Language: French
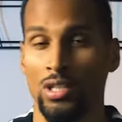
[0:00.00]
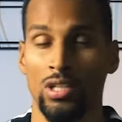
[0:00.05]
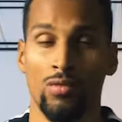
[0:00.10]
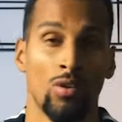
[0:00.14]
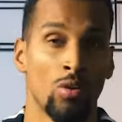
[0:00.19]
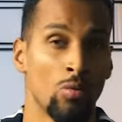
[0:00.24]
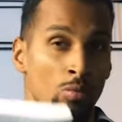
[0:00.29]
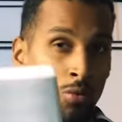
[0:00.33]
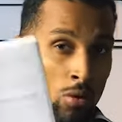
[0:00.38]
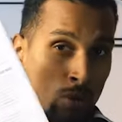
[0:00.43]
chaque
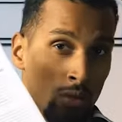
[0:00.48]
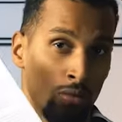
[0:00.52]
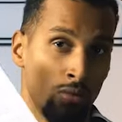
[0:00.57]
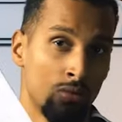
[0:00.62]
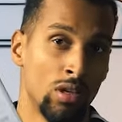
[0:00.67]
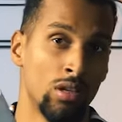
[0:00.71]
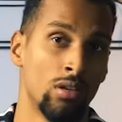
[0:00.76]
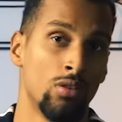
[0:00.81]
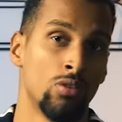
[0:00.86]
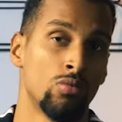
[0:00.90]
fois qu'on me demande,
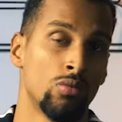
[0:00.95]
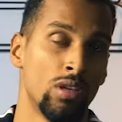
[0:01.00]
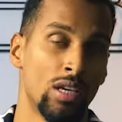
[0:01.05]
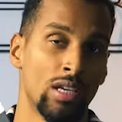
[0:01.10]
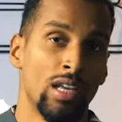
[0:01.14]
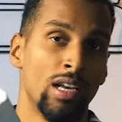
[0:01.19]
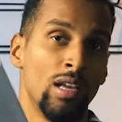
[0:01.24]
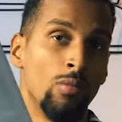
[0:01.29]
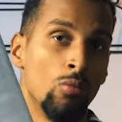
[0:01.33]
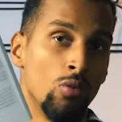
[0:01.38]
en tout cas,
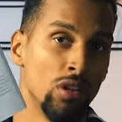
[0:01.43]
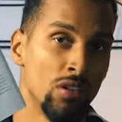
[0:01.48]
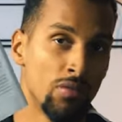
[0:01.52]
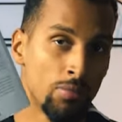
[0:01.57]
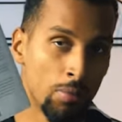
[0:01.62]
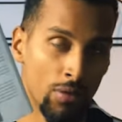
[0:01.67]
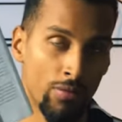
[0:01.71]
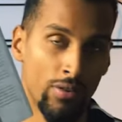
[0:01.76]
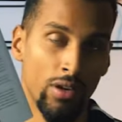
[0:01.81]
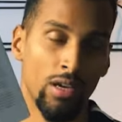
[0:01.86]
quel est mon
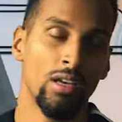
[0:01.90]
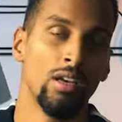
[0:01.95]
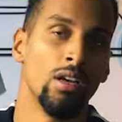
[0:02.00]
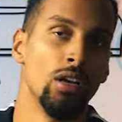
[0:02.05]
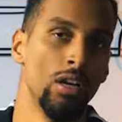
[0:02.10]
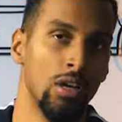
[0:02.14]
livre préféré,